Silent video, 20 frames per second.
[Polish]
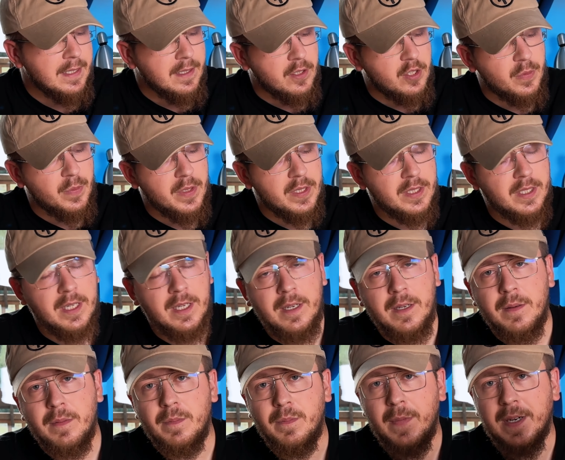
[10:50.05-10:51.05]
Natomiast
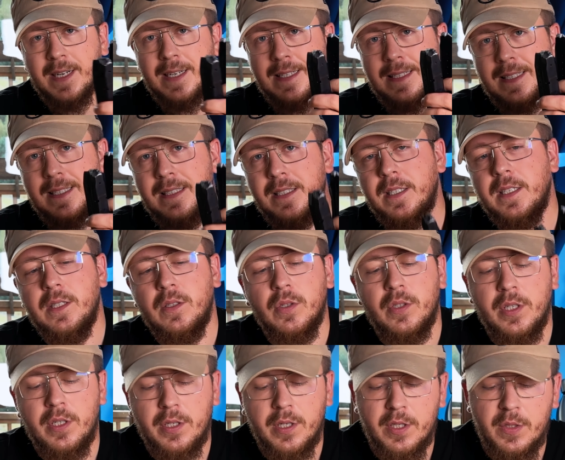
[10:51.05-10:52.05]
Magazynki to
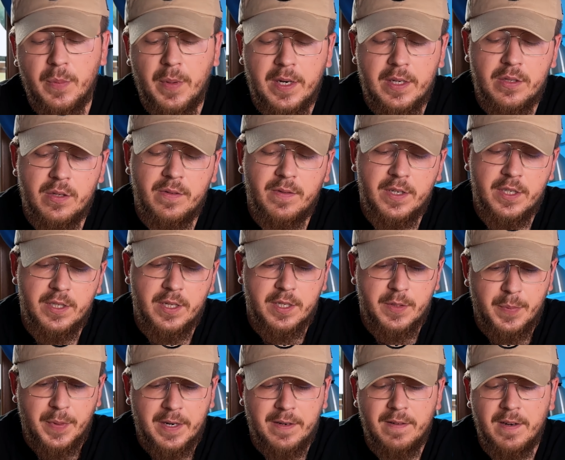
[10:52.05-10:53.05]
też jest bardzo ważna
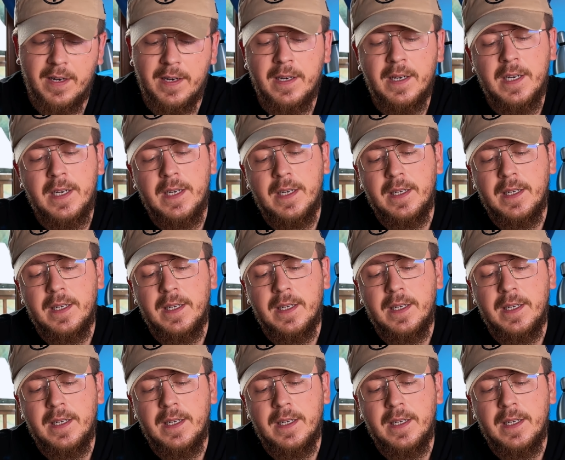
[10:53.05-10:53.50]
sprawa.